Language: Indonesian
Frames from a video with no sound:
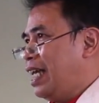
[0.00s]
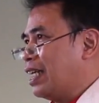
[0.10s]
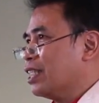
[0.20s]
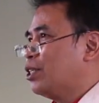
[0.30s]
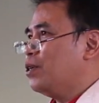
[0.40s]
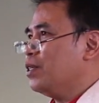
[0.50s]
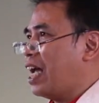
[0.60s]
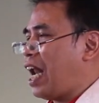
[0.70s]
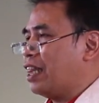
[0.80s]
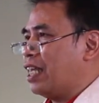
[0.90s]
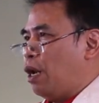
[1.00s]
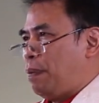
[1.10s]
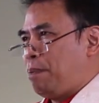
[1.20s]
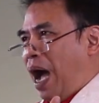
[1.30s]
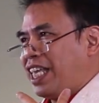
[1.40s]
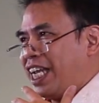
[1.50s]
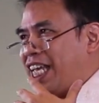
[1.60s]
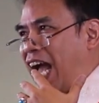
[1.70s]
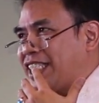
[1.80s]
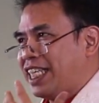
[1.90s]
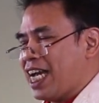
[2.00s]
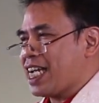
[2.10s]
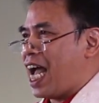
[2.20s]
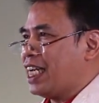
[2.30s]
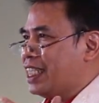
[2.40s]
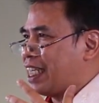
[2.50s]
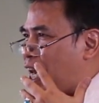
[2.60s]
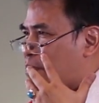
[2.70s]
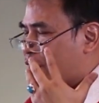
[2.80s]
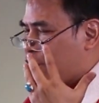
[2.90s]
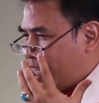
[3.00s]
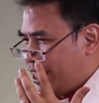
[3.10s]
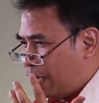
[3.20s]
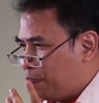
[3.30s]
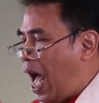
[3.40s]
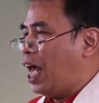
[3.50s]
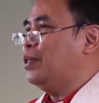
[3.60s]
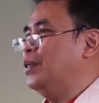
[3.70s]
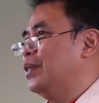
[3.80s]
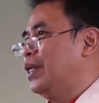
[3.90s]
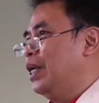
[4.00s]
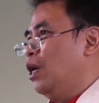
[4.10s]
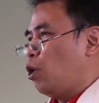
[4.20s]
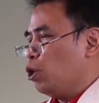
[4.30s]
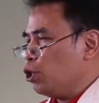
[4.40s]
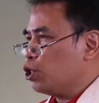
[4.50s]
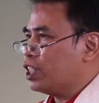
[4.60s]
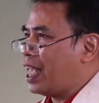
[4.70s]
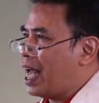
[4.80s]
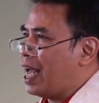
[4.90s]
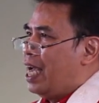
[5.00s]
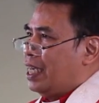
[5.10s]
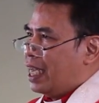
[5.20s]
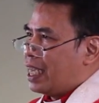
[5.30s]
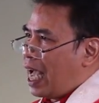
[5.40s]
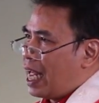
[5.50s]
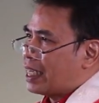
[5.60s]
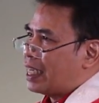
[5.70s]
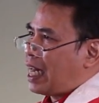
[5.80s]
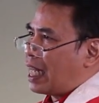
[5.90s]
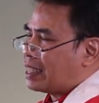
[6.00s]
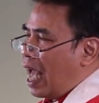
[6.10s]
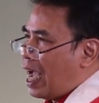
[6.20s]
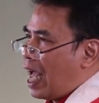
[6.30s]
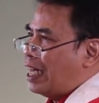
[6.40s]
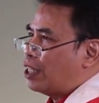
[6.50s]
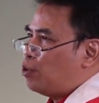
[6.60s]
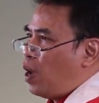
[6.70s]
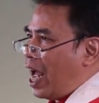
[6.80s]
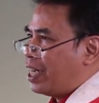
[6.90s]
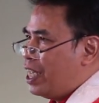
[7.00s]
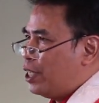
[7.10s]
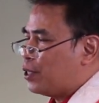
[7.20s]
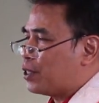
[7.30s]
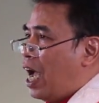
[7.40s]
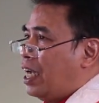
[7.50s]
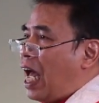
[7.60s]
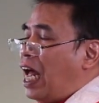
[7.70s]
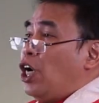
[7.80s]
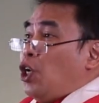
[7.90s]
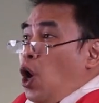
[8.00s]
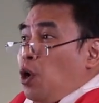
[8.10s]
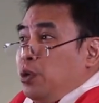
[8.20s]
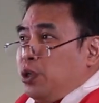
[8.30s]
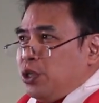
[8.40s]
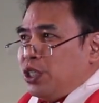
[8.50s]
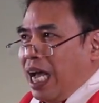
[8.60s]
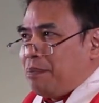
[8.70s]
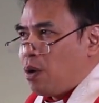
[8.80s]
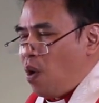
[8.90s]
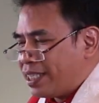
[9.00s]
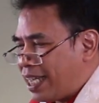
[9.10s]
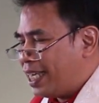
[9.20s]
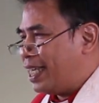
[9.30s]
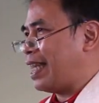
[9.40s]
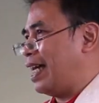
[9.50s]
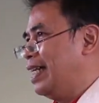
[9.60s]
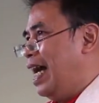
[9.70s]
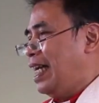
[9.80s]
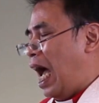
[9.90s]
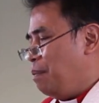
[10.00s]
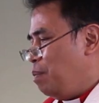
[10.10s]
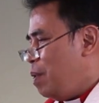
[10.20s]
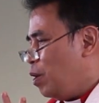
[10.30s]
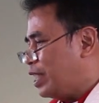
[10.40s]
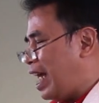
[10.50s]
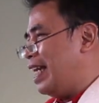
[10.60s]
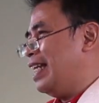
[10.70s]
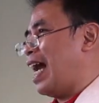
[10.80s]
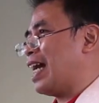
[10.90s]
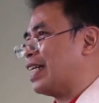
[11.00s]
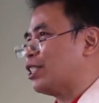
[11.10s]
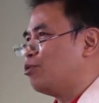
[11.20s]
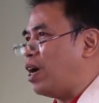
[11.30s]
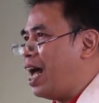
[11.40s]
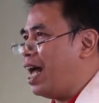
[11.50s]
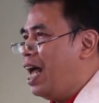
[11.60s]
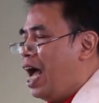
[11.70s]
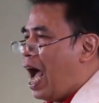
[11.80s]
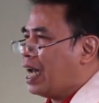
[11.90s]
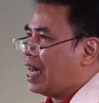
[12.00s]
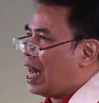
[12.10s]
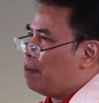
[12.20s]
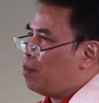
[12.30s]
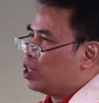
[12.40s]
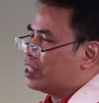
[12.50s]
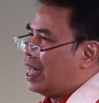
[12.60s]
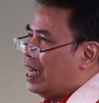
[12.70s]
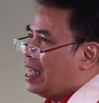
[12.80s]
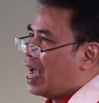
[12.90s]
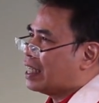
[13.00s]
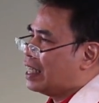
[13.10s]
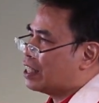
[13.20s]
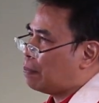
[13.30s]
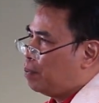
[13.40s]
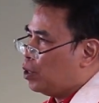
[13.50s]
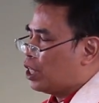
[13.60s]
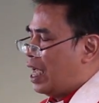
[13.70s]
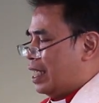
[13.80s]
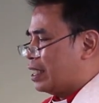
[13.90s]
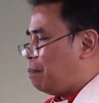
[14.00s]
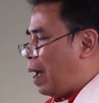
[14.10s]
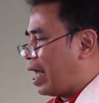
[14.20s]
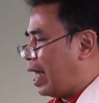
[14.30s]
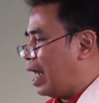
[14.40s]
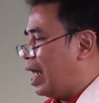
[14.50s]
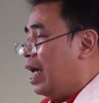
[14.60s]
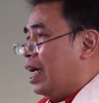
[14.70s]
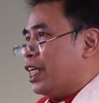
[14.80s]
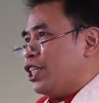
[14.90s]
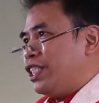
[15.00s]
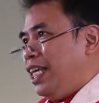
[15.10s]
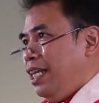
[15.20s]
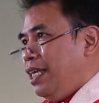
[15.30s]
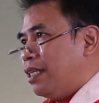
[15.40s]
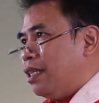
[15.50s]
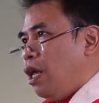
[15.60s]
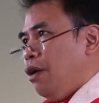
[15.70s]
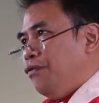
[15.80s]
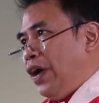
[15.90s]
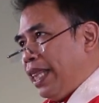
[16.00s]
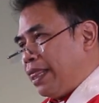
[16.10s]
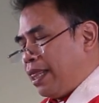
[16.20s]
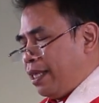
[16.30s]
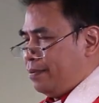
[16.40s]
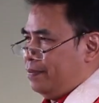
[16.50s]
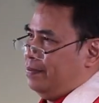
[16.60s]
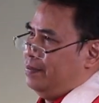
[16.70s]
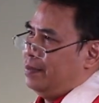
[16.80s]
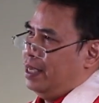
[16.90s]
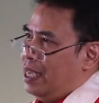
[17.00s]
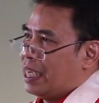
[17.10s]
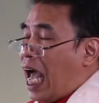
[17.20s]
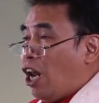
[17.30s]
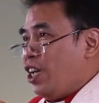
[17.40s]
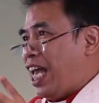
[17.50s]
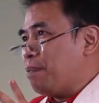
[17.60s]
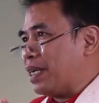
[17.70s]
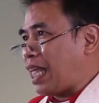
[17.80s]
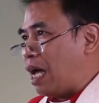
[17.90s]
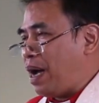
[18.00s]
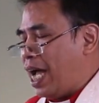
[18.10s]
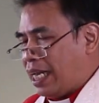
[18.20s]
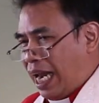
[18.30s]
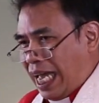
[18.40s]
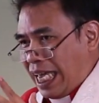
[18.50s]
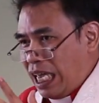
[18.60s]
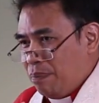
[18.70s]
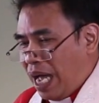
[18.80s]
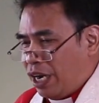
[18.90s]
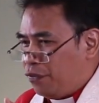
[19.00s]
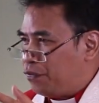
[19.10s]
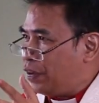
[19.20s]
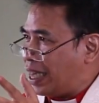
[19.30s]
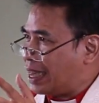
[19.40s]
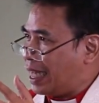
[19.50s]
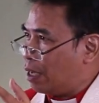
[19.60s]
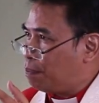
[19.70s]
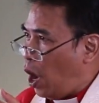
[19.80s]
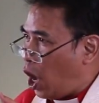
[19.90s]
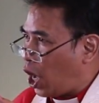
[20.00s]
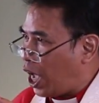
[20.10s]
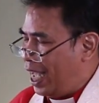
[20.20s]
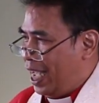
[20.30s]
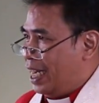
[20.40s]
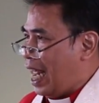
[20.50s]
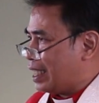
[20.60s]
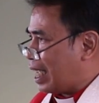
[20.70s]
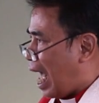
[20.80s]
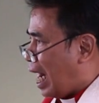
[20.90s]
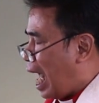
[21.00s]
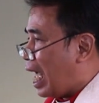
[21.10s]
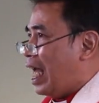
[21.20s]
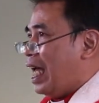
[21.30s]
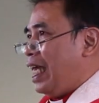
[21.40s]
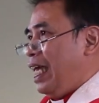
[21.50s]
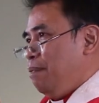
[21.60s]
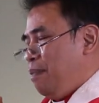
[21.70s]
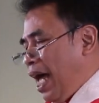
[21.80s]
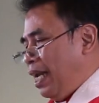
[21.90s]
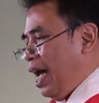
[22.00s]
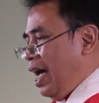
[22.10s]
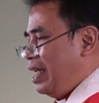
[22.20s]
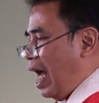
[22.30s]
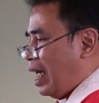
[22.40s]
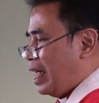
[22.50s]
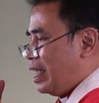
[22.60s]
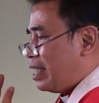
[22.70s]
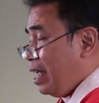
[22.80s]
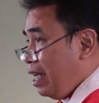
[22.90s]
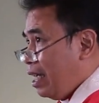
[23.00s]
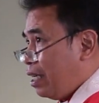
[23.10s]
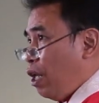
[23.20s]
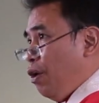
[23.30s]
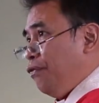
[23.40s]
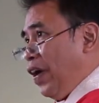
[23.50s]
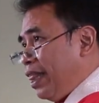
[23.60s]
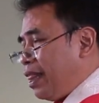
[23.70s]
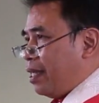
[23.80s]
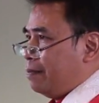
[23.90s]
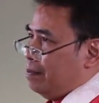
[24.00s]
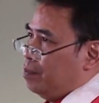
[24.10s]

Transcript: yang sesungguhnya nanti lebih banyak diajarkan di dalam perjanjian baru khususnya dengan kedatangan Tuhan Yesus dan Roh Kudus yang menguasai kita. Nah, model yang kedua adalah model yang disebut sebagai resilient faith. Kalau yang pertama adalah iman fitting block, nah sekarang iman yang resilient faith.